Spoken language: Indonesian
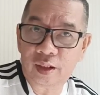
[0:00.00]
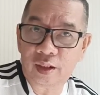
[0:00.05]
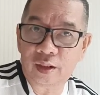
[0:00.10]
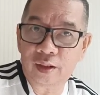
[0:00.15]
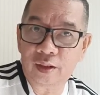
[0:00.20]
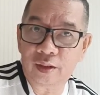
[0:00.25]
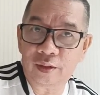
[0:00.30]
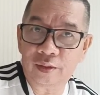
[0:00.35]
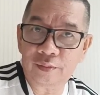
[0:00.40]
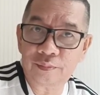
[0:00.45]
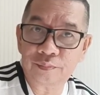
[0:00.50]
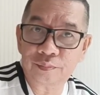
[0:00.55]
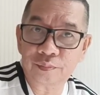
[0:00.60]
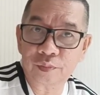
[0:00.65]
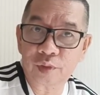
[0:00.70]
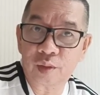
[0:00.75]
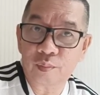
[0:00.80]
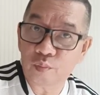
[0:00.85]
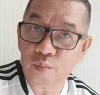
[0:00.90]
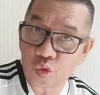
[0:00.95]
uh,
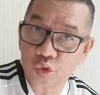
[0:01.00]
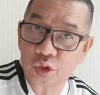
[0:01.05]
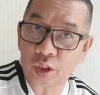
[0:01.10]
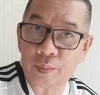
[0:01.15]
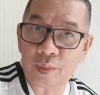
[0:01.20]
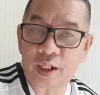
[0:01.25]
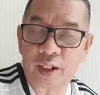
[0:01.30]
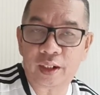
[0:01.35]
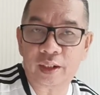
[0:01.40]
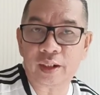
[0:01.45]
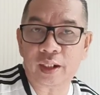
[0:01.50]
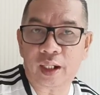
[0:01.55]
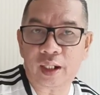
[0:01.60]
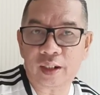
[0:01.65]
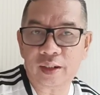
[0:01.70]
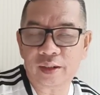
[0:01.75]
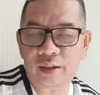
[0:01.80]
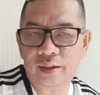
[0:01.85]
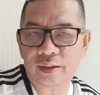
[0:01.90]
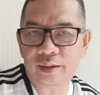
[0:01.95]
Musa Marega
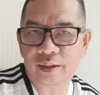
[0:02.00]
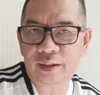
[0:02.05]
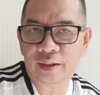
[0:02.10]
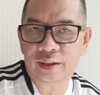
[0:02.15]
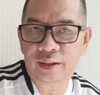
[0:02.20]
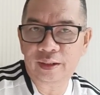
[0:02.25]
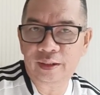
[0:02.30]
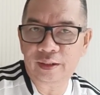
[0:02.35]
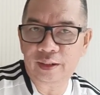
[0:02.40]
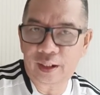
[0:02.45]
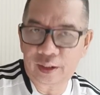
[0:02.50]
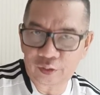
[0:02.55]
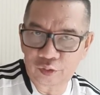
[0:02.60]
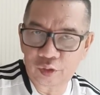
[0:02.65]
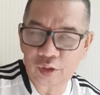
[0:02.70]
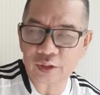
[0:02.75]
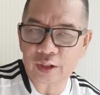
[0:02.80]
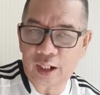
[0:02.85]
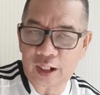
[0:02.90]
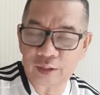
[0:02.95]
yang
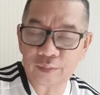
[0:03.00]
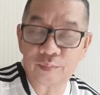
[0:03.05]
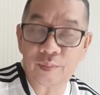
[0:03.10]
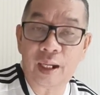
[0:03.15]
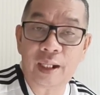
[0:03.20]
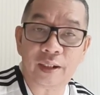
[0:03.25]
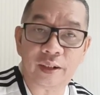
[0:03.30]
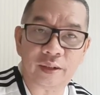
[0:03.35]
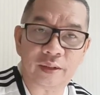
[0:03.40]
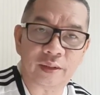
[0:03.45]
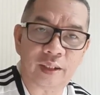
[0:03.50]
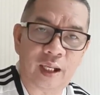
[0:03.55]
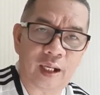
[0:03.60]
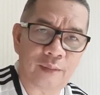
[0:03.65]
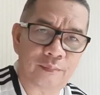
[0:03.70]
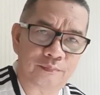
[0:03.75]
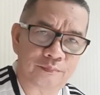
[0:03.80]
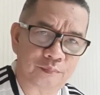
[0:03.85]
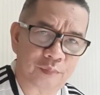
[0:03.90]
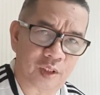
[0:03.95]
juga sangat baik
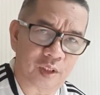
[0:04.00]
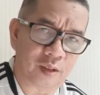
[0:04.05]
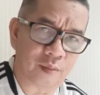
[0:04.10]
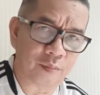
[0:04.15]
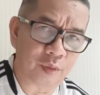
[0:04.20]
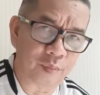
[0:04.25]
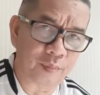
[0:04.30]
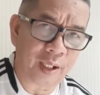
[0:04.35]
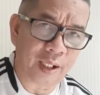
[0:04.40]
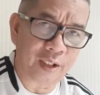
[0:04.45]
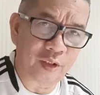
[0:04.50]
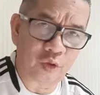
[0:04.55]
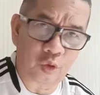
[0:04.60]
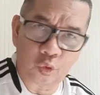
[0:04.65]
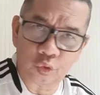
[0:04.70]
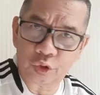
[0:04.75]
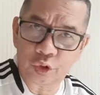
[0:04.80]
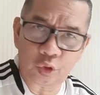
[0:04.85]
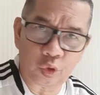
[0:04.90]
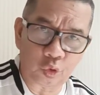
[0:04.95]
dalam bermain.
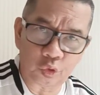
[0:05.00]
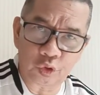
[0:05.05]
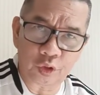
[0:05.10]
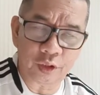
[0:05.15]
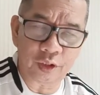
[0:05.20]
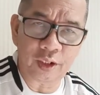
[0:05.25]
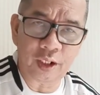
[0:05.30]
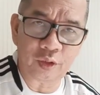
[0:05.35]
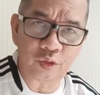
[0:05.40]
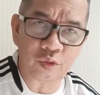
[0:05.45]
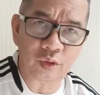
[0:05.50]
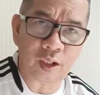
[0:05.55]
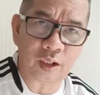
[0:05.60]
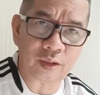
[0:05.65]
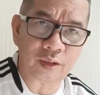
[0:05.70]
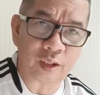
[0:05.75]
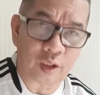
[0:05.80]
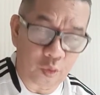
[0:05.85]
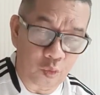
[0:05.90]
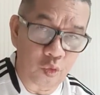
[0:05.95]
Crossing-crossing dia juga
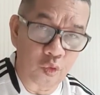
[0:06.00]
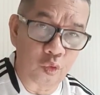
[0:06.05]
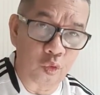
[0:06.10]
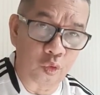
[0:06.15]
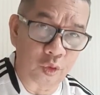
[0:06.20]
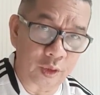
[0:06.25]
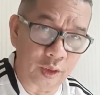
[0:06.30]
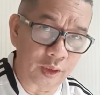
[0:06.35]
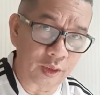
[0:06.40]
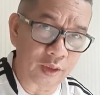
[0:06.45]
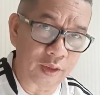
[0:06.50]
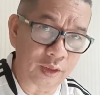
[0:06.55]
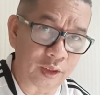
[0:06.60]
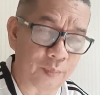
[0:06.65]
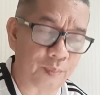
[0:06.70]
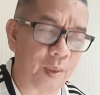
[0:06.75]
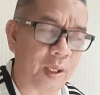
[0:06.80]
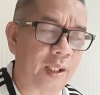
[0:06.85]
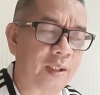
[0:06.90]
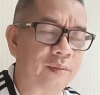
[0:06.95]
terukur ke
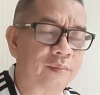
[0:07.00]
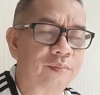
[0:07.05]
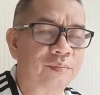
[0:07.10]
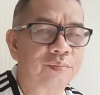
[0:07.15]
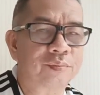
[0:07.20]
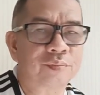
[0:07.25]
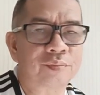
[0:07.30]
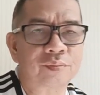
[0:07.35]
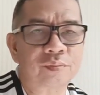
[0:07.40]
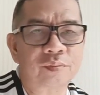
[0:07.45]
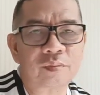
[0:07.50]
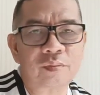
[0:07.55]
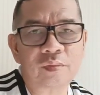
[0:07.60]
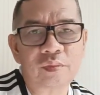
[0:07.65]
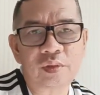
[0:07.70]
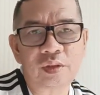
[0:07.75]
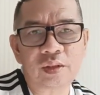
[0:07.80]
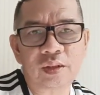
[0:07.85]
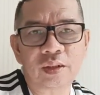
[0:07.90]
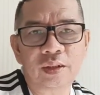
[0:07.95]
depan.
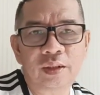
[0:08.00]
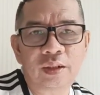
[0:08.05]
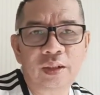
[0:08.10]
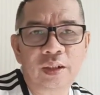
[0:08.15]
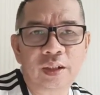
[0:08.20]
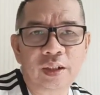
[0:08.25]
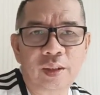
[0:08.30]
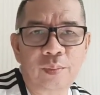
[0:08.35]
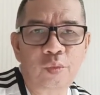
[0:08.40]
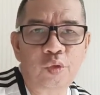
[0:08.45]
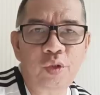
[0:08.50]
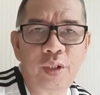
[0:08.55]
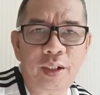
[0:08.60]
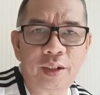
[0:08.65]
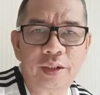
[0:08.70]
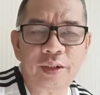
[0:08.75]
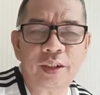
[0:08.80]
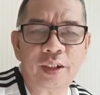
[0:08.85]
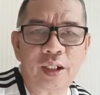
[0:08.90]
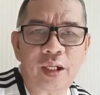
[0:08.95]
Kemudian
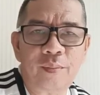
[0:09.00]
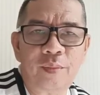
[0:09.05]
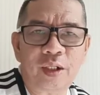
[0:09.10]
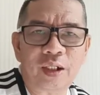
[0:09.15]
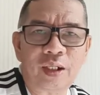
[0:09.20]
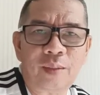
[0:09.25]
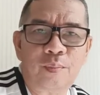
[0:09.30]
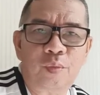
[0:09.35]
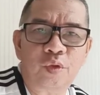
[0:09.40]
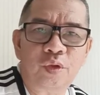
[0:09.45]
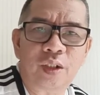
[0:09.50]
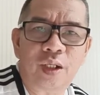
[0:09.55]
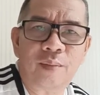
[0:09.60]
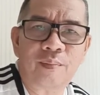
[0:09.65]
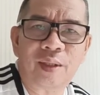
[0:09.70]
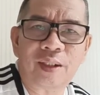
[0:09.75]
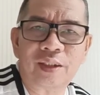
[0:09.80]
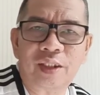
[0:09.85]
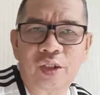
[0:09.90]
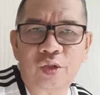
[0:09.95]
di tengah mereka punya
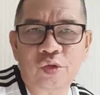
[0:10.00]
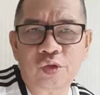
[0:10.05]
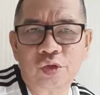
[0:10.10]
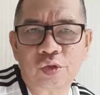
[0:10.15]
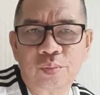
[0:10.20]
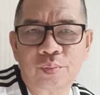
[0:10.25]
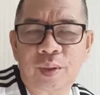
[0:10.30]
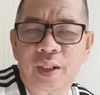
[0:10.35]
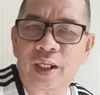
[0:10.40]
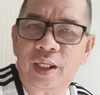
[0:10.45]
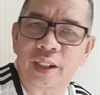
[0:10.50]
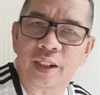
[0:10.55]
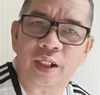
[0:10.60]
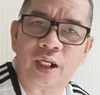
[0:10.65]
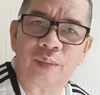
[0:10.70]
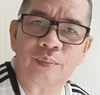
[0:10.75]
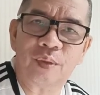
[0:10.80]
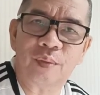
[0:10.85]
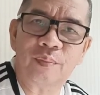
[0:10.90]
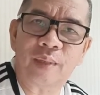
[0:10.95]
Matheus
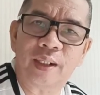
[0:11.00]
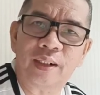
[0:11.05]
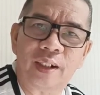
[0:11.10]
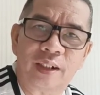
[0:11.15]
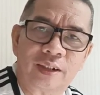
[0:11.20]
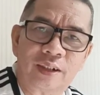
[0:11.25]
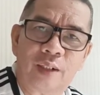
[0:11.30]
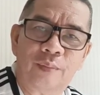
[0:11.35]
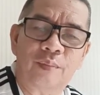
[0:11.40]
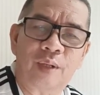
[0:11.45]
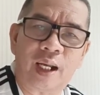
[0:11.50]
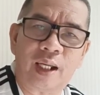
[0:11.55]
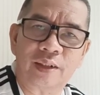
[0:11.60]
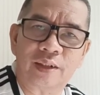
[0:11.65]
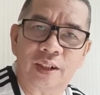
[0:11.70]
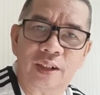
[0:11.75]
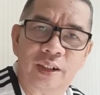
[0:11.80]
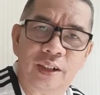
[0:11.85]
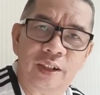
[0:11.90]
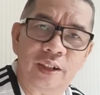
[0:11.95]
Pereira, pemain asal
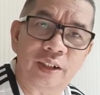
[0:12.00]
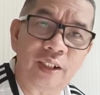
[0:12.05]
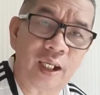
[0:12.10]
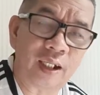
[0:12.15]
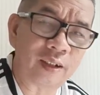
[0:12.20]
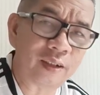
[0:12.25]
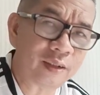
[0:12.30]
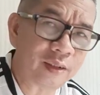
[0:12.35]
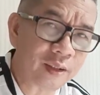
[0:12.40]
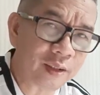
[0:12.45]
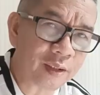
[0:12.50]
Brazil ini yang